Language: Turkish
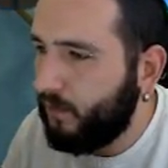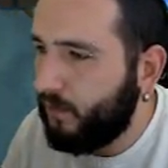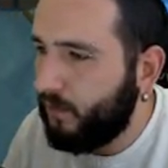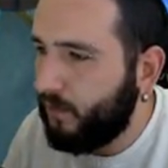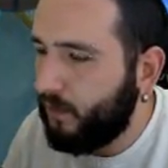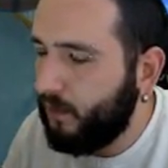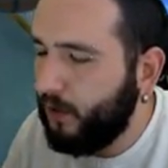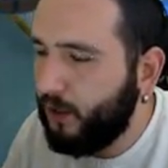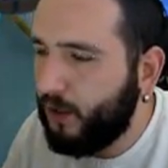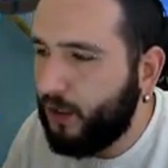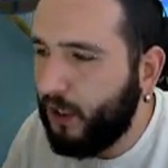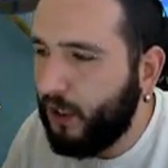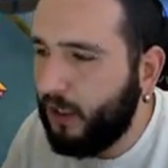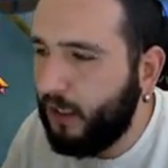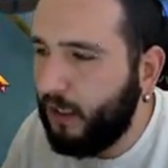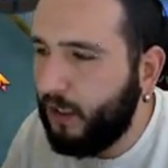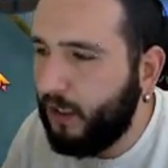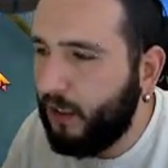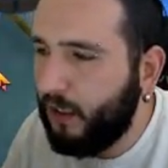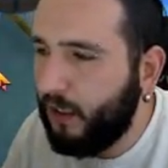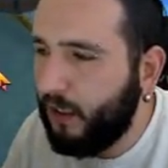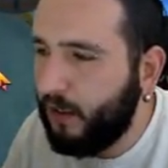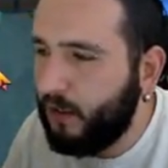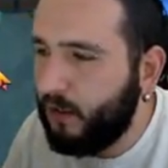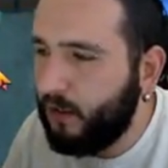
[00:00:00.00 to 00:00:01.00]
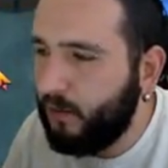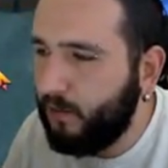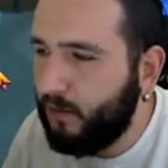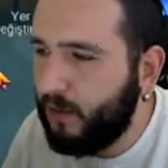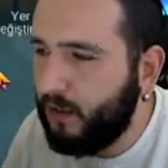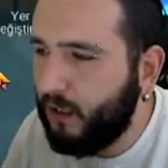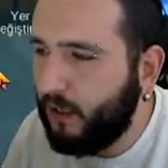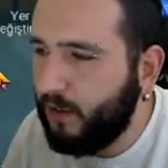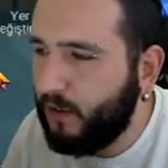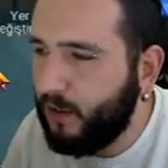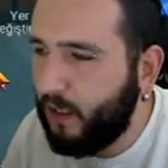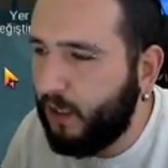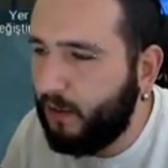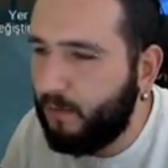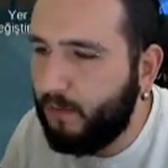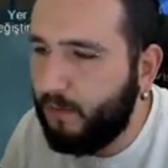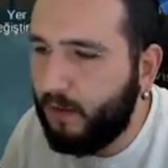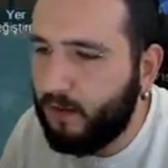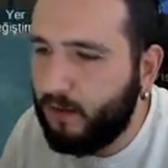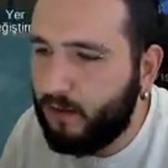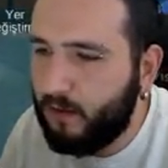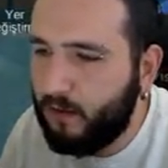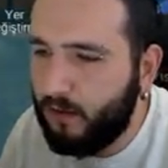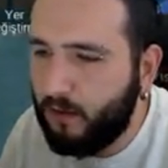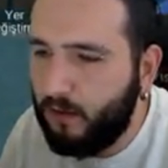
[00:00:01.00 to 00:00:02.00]
İnşallah yengeci bizden
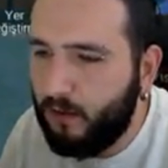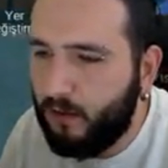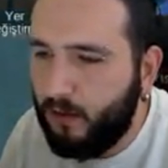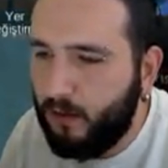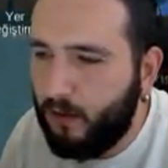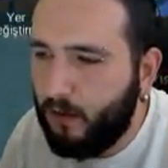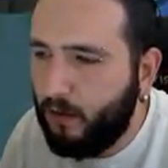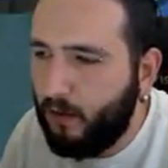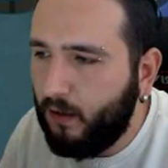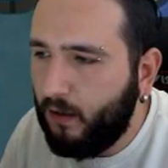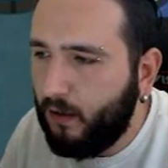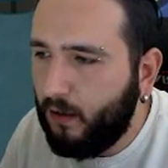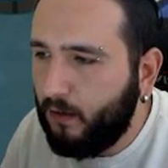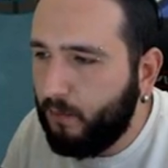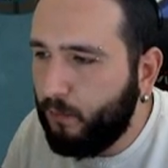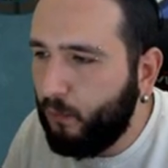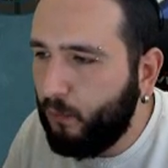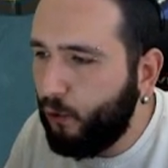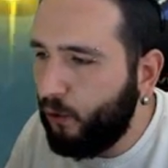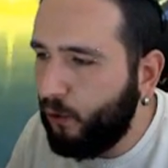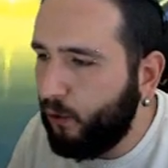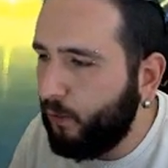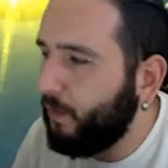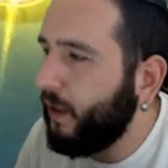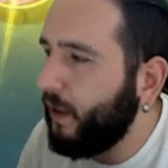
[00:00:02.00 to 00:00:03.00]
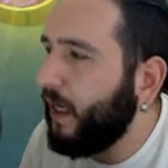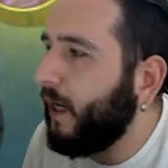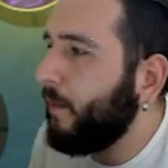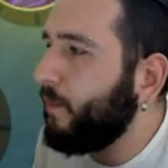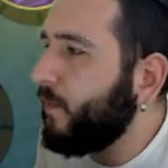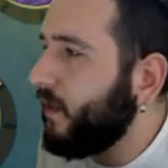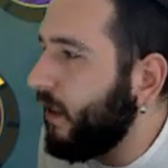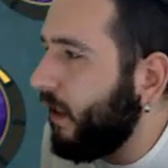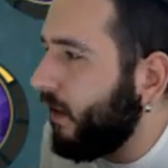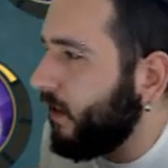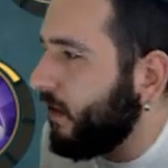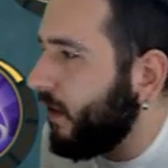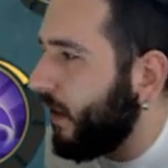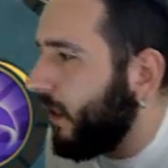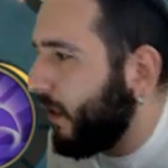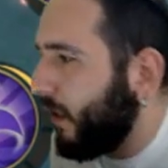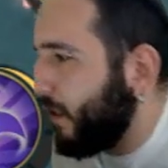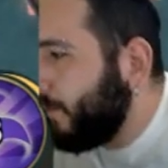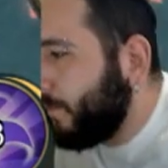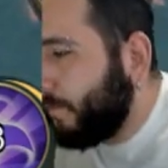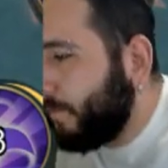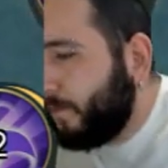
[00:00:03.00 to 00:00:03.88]
çalmazsın. Buyurun bir aptal daha.